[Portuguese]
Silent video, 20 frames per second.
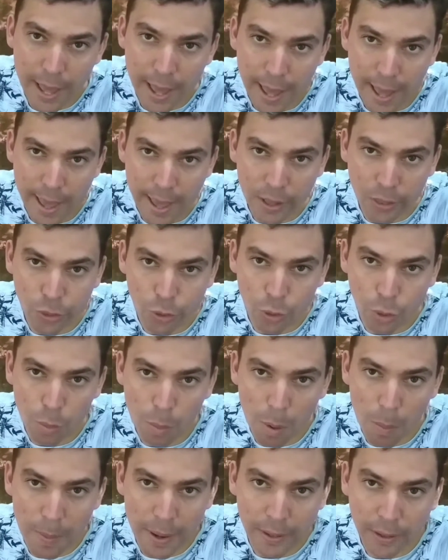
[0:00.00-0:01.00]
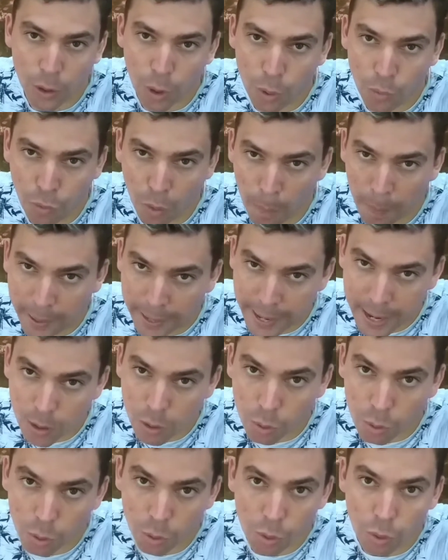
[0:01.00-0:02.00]
É, no momento eu não vou parar
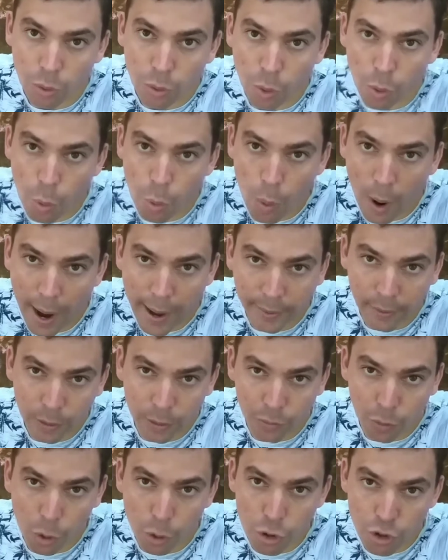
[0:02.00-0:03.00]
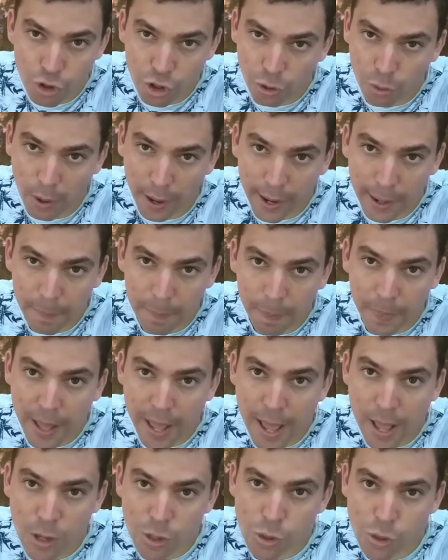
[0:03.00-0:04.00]
com, com o quadro, vou continuar.
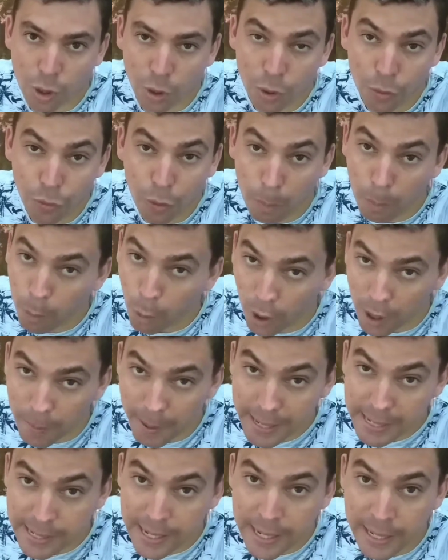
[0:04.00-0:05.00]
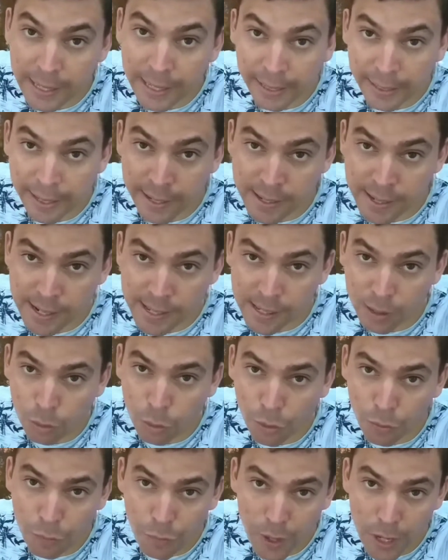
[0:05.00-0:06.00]
Só não vou pôr mais link na descrição
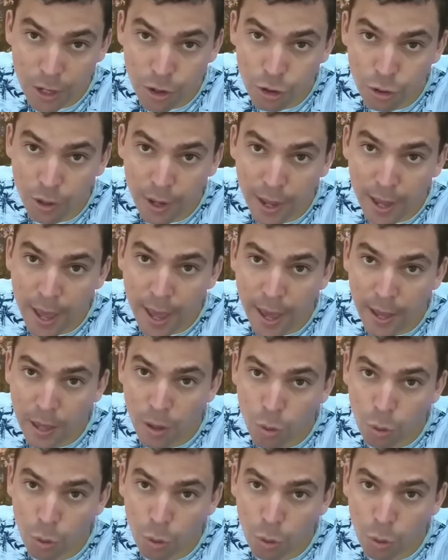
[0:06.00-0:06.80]
do vídeo, que o